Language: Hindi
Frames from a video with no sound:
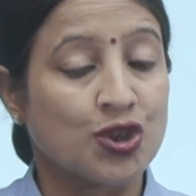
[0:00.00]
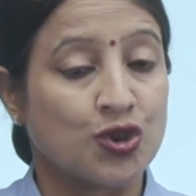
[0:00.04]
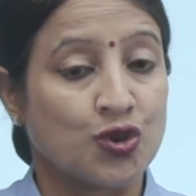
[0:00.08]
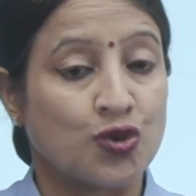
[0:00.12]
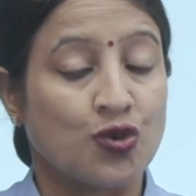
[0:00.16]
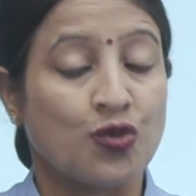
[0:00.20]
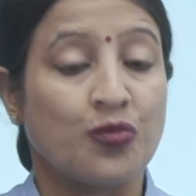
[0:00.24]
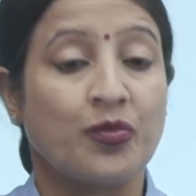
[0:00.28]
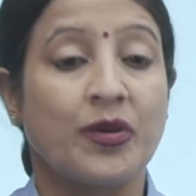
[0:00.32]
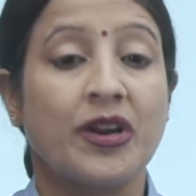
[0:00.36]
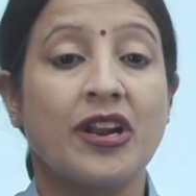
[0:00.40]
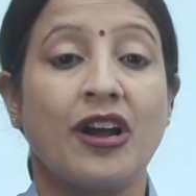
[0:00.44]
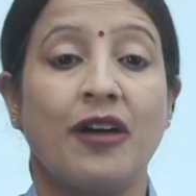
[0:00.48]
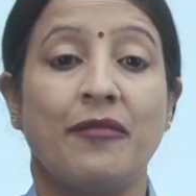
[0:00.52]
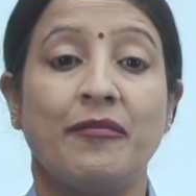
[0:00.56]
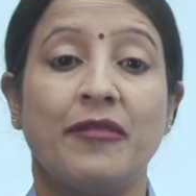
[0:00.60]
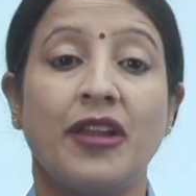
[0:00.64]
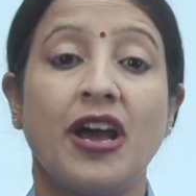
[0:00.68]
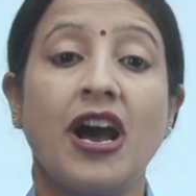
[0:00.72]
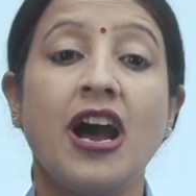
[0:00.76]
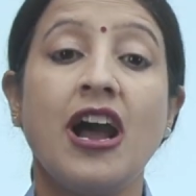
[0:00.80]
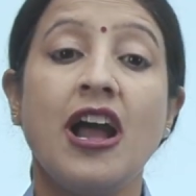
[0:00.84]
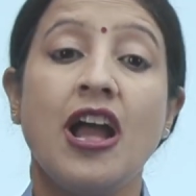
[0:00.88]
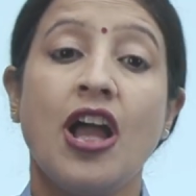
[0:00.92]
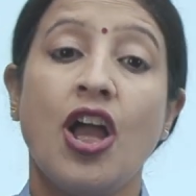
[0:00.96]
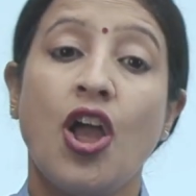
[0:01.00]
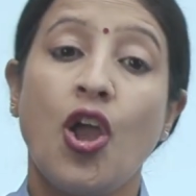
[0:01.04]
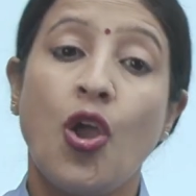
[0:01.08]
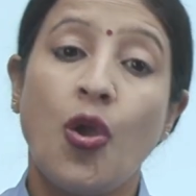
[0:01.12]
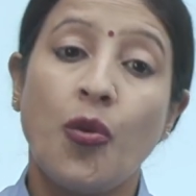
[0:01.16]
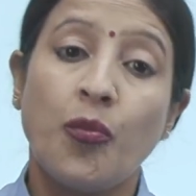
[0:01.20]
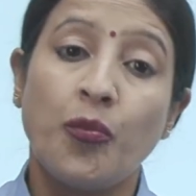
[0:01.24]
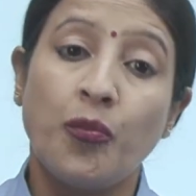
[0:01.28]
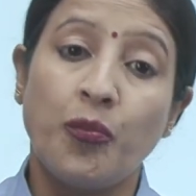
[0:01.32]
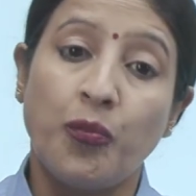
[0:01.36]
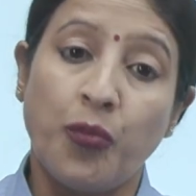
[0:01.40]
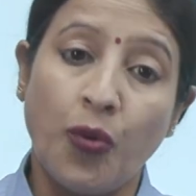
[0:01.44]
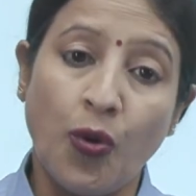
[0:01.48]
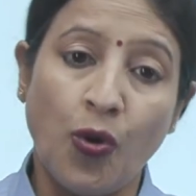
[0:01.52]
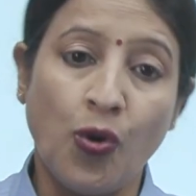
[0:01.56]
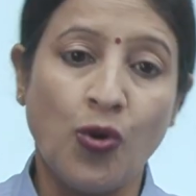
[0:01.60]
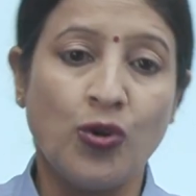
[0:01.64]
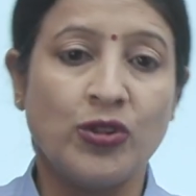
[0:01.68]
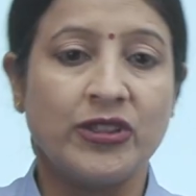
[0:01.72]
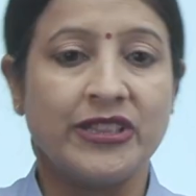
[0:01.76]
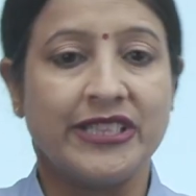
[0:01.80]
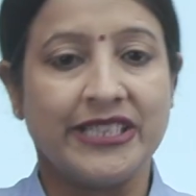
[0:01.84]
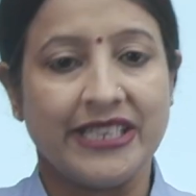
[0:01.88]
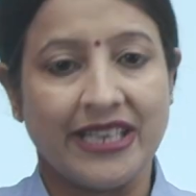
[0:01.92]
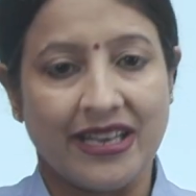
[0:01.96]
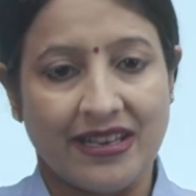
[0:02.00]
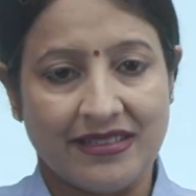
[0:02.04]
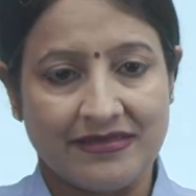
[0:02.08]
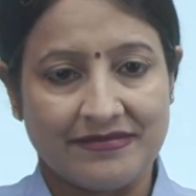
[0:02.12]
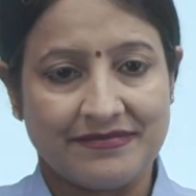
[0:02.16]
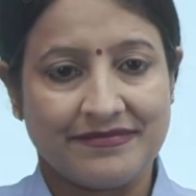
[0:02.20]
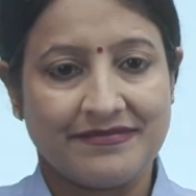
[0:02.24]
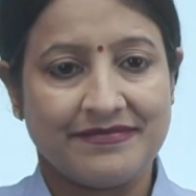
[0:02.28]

शत्रु पर हमला बोल दिया